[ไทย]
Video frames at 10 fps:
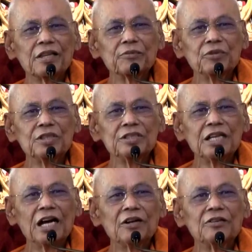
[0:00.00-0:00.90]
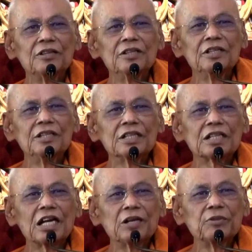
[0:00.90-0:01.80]
สัมพุทธเจ้า
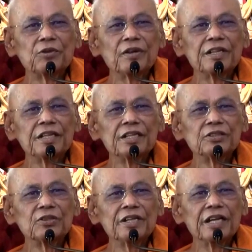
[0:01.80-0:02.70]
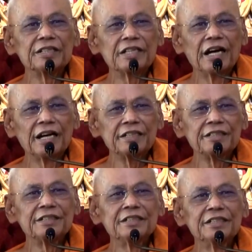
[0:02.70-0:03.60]
เข้ามาไว้ในตนเองได้
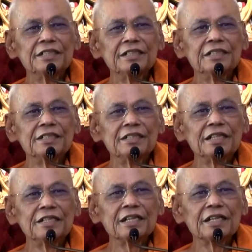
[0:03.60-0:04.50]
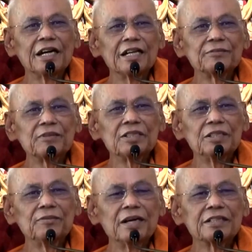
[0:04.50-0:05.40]
และในการป
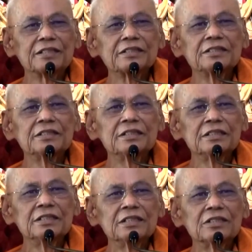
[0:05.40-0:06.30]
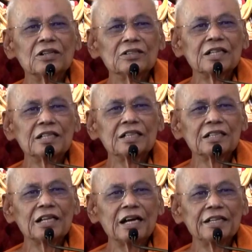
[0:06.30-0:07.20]
ฏิบัติของท่านทั้
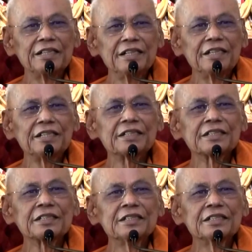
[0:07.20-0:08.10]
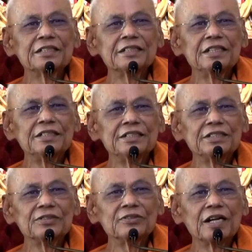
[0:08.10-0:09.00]
งหลายนี้ ได้
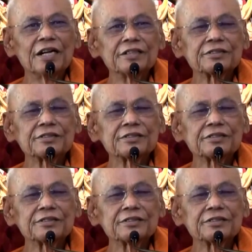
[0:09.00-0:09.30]
ชื่อว่า